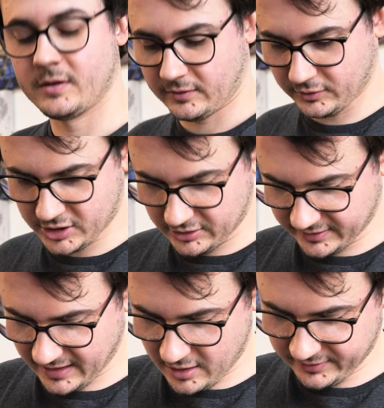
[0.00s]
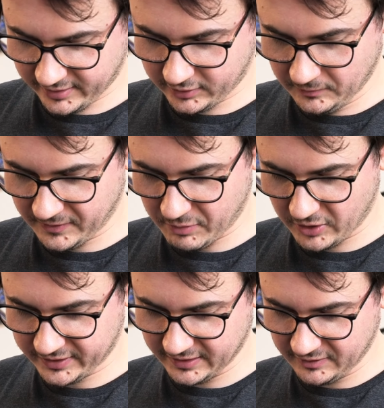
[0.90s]
So schaut es aus. Cube
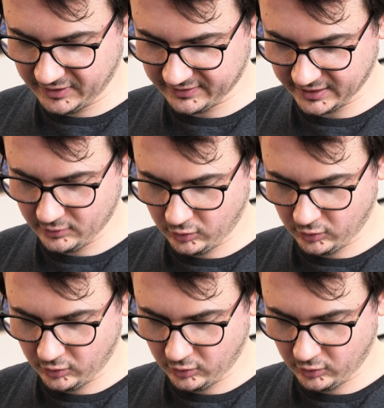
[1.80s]
verbaut hier, wie wir sehen,